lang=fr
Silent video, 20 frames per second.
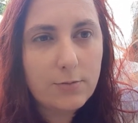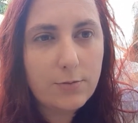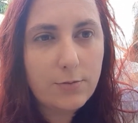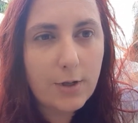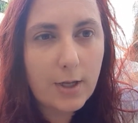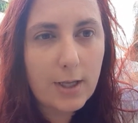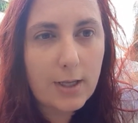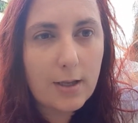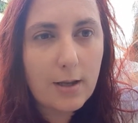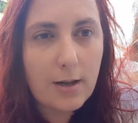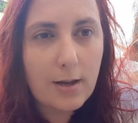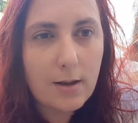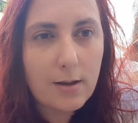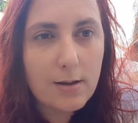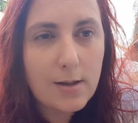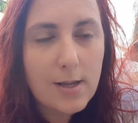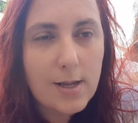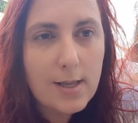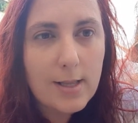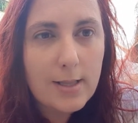vous verrez
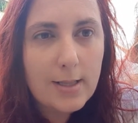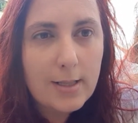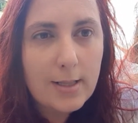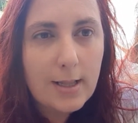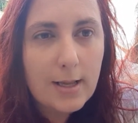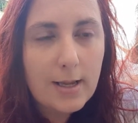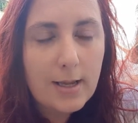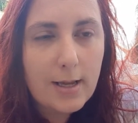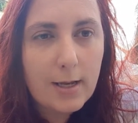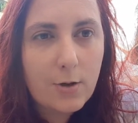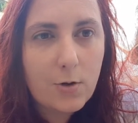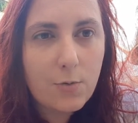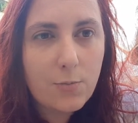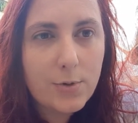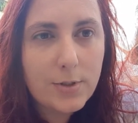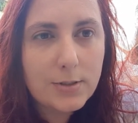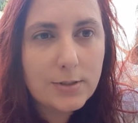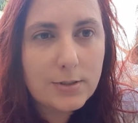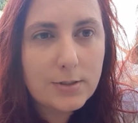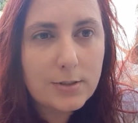qu'elle
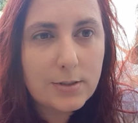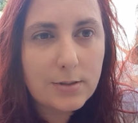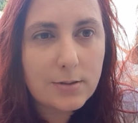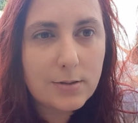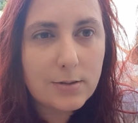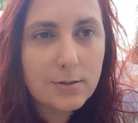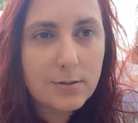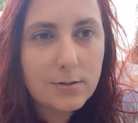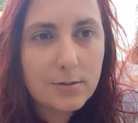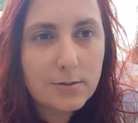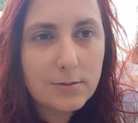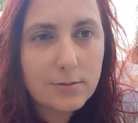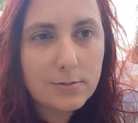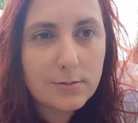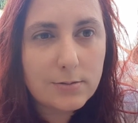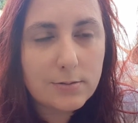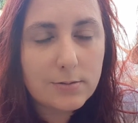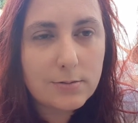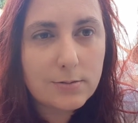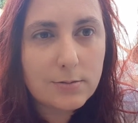commence euh,